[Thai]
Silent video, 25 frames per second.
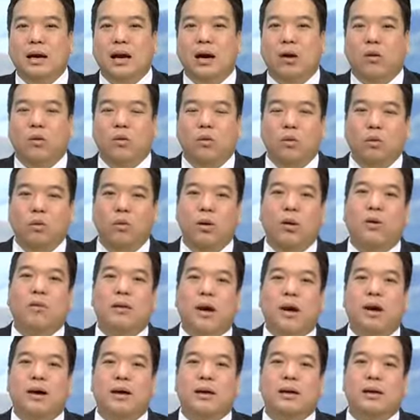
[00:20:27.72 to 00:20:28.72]
เขารู้แล้ว
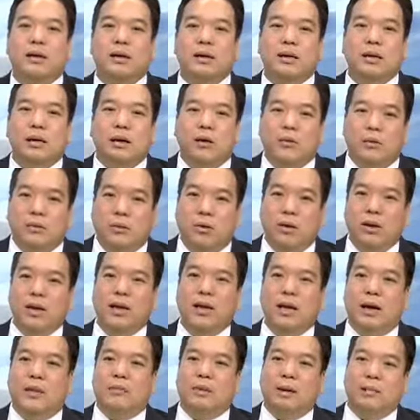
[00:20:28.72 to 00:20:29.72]
ว่ารถ
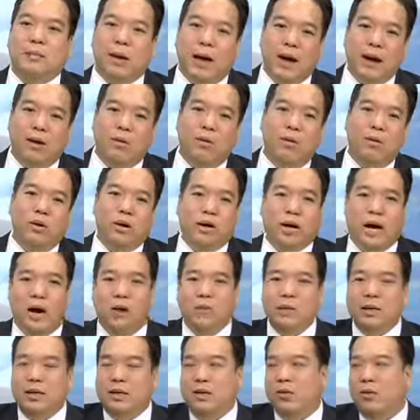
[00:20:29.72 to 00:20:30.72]
เนี่ยมันพาคน
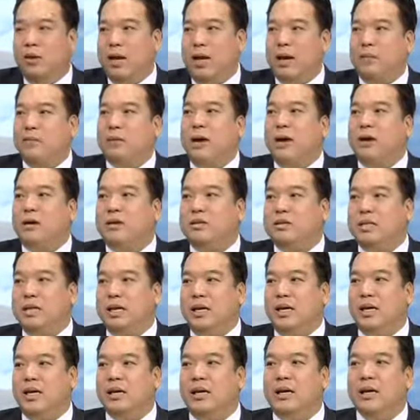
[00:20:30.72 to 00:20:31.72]
เข้าไปที่โรงแรมได้ก็จ
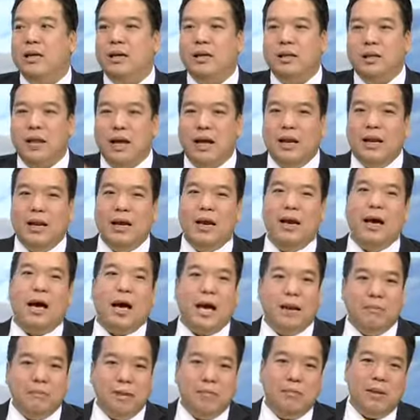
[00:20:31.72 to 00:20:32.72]
ริง แต่หนึ่ง
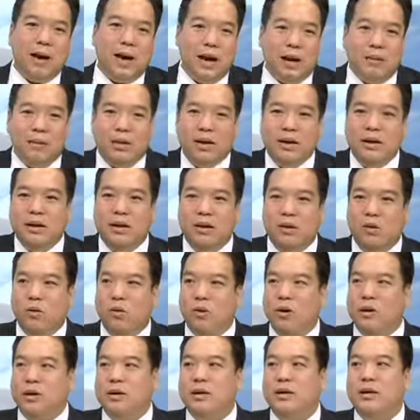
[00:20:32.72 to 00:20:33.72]
คันมันพาไปได้หนึ่งค
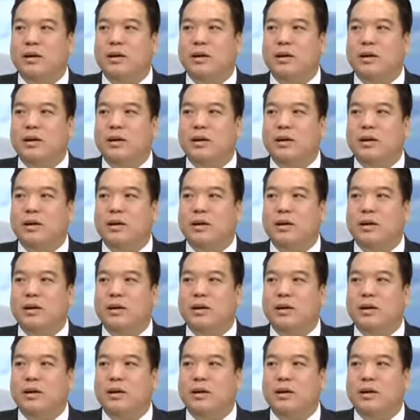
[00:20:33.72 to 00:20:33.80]
น